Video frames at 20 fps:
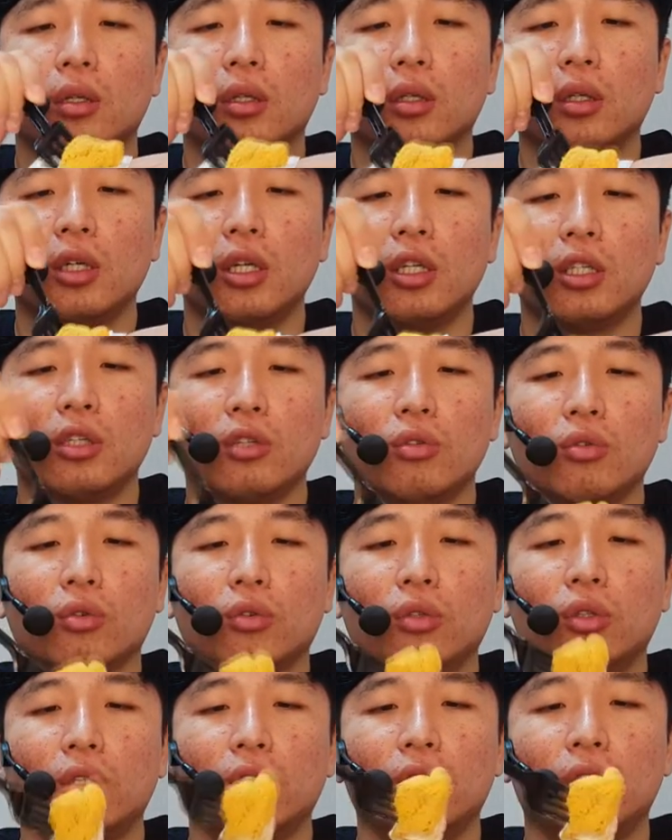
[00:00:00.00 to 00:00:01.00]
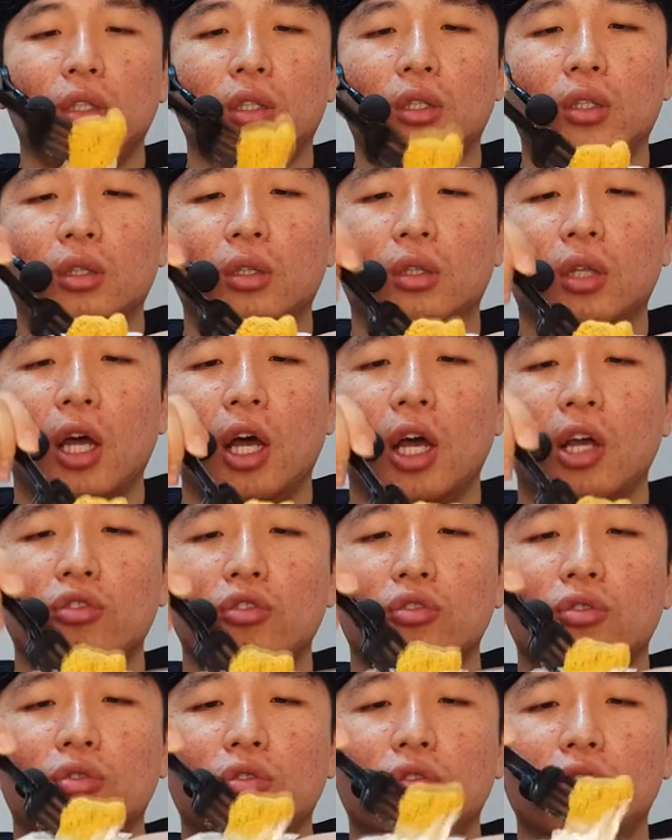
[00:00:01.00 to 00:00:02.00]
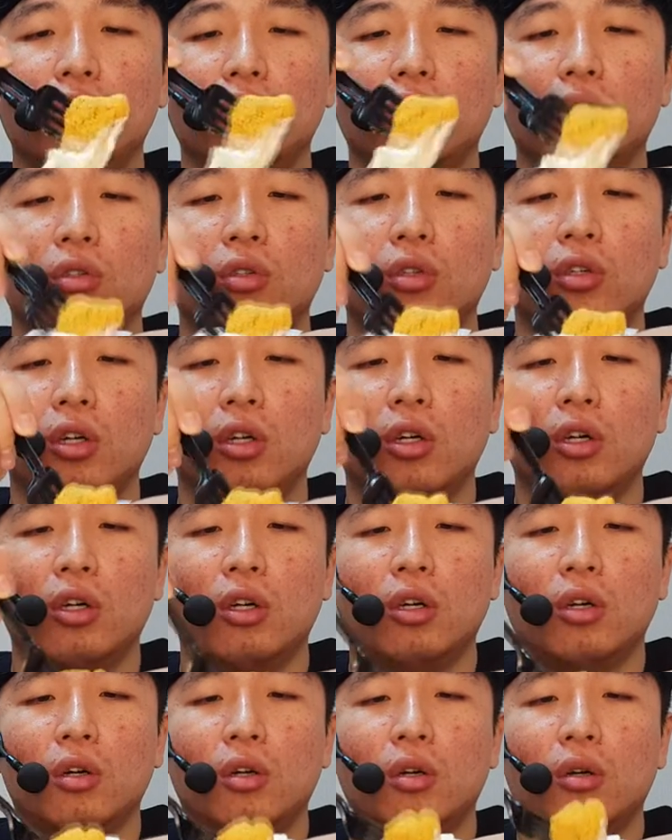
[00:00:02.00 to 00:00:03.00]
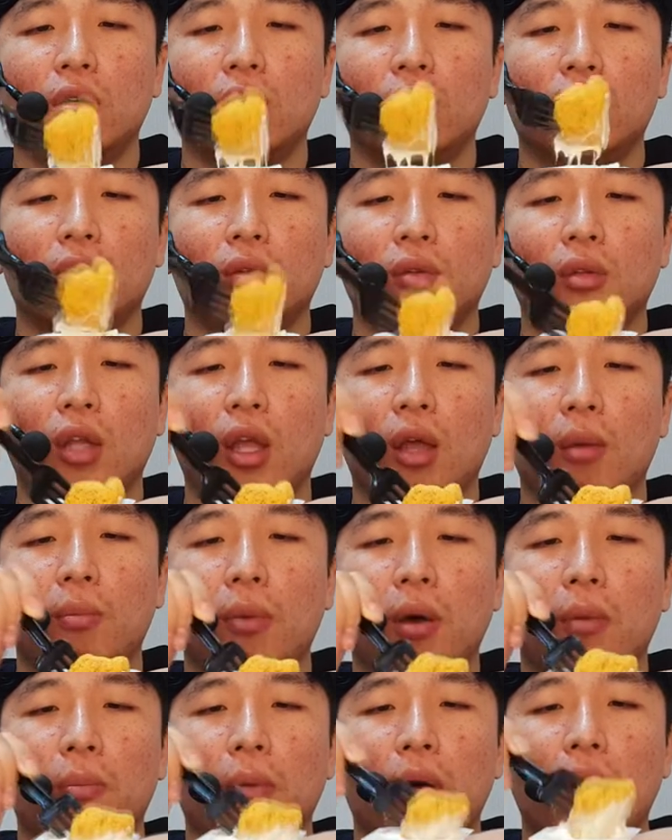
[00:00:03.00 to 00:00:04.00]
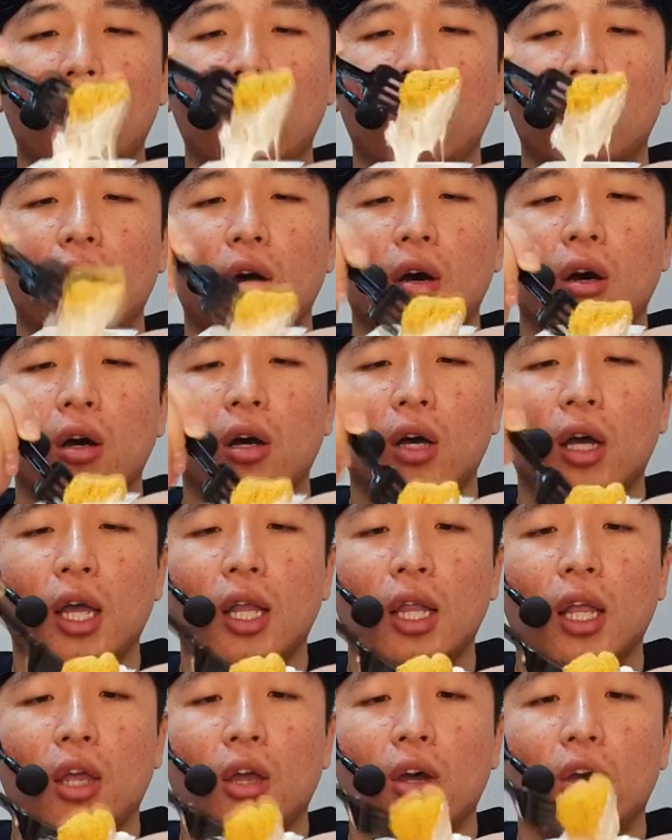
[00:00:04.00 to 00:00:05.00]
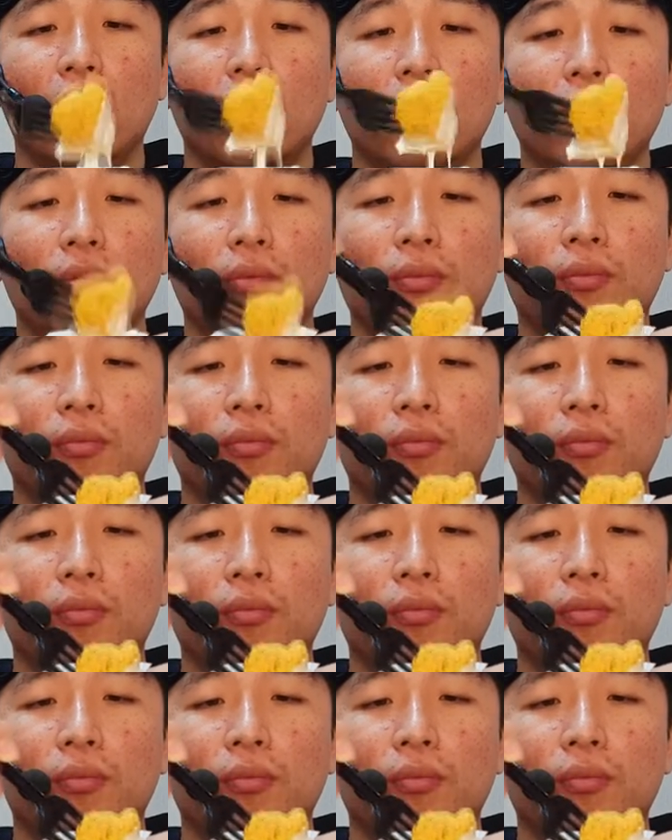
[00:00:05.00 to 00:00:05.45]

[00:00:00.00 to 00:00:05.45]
클래식 요거트는 아주 저요것도 좋아요. 네, 뻑뻑하네요.